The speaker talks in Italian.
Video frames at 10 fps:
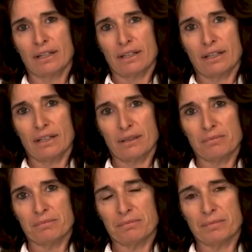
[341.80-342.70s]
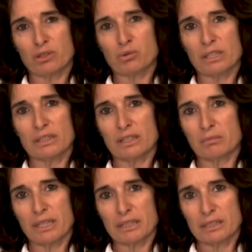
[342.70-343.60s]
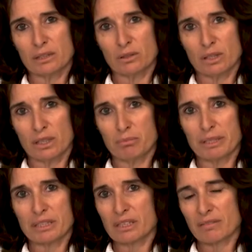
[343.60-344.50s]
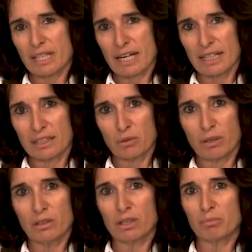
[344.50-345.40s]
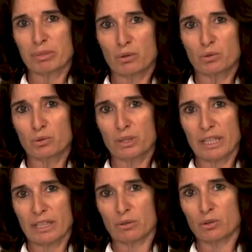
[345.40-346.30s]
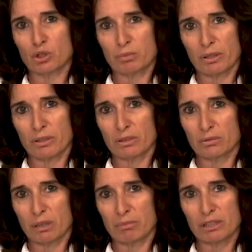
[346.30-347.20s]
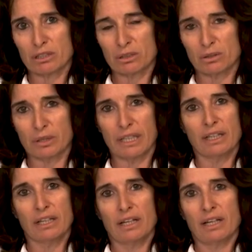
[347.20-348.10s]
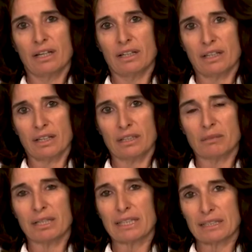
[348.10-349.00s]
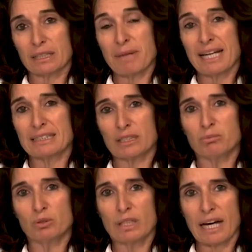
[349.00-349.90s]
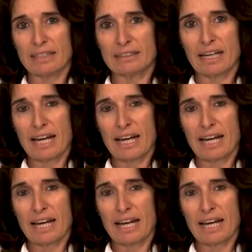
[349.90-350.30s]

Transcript: ehm, la sua determinazione nel perseverare in quello che per lui era uno sport, una passione, eh, rim rimase immutata,